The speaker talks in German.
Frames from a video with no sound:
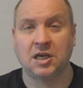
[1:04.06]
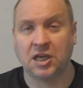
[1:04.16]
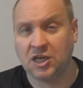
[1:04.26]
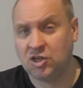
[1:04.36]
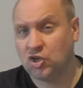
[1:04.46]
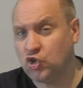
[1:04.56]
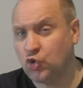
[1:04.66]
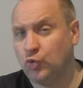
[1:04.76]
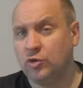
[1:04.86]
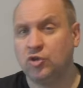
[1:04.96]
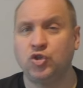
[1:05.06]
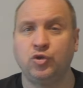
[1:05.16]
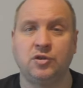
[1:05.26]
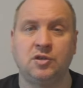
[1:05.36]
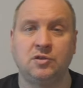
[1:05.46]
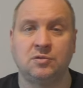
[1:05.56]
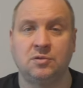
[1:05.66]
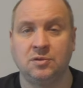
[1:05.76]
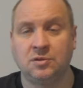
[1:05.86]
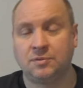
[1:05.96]
Richtig schön geschüttet
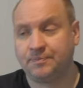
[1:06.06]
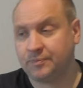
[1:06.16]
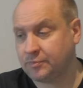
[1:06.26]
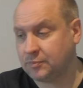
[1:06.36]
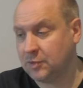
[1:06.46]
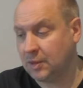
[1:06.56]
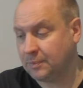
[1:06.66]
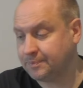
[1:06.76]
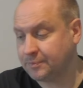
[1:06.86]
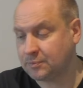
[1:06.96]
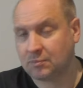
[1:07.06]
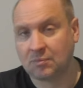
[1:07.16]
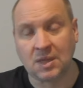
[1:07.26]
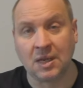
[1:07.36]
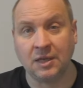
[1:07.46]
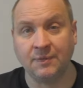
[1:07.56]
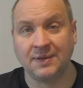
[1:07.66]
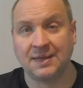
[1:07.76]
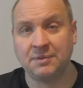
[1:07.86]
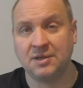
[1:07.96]
und ja. Es war
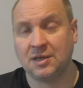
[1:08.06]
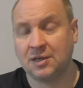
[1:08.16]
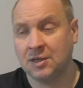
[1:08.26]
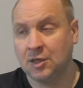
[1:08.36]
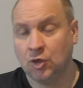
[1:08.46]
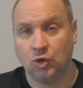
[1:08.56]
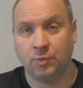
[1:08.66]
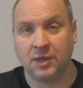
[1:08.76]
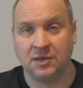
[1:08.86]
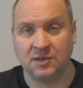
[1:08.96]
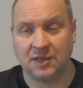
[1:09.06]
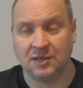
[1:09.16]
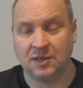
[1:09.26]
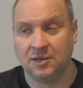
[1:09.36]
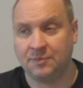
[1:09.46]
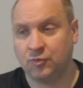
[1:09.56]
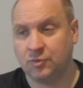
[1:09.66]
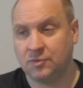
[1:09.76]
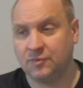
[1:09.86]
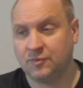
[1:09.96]
Samstag übrigens, an, äh,
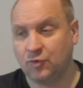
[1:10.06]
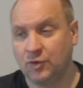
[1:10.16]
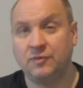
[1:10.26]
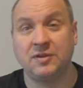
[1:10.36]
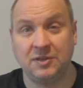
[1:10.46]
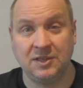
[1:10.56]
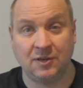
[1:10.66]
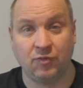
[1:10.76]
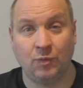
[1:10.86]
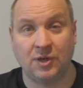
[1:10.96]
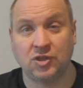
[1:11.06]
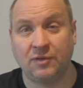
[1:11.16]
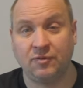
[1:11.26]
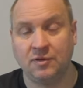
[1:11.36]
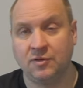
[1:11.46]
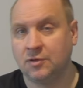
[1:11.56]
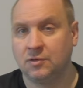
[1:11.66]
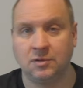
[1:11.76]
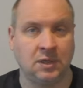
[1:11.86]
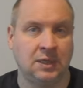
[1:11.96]
wo, wo, dieser Flohmarkt stattfinden sollte
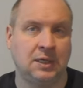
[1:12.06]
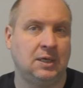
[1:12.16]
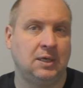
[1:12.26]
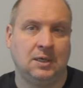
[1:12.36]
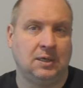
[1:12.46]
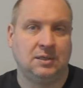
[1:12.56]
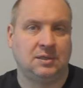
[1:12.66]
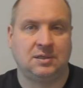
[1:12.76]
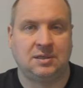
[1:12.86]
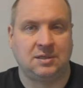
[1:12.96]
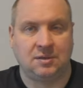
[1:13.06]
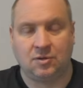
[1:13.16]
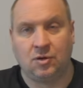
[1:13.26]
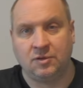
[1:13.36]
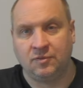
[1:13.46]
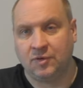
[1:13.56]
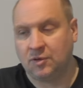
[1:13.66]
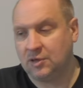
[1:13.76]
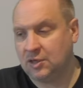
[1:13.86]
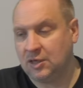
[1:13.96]
und kon
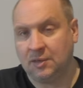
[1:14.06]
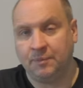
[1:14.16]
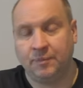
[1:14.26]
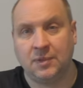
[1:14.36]
konnte ich knicken.